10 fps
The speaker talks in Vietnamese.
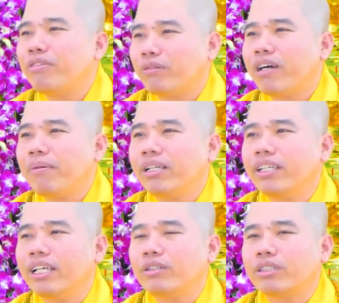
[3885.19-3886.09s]
Phật pháp là
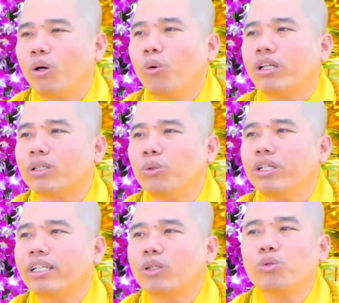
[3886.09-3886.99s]
gì? Tu là tu
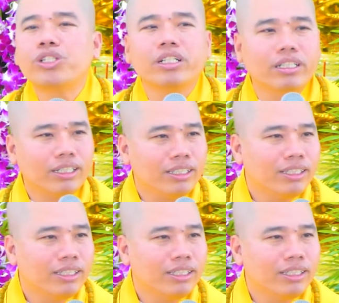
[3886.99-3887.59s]
gì? Tu sửa.